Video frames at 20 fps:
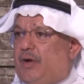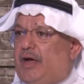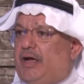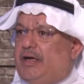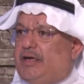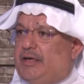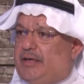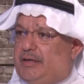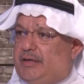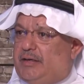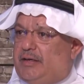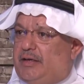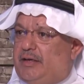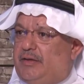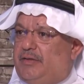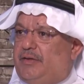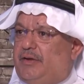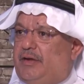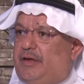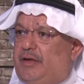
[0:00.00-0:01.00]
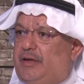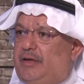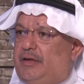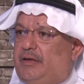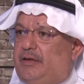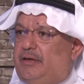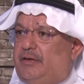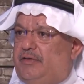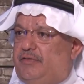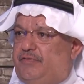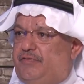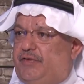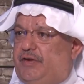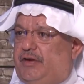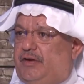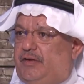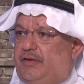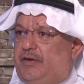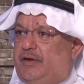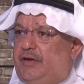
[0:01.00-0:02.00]
واحة خضراء آه، في
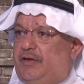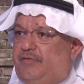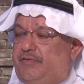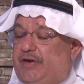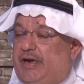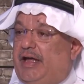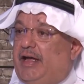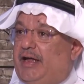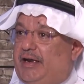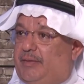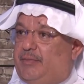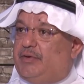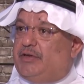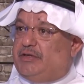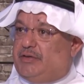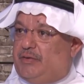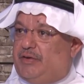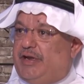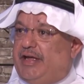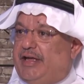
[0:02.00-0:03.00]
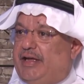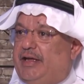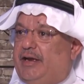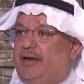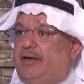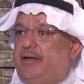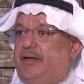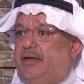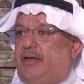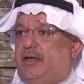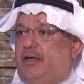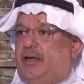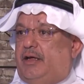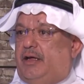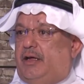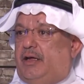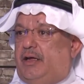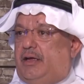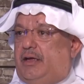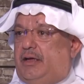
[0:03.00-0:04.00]
في العالم النخيل
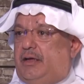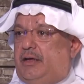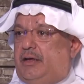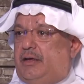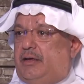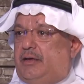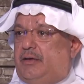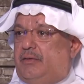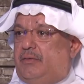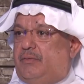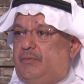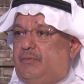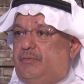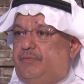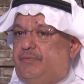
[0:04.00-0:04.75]
آه،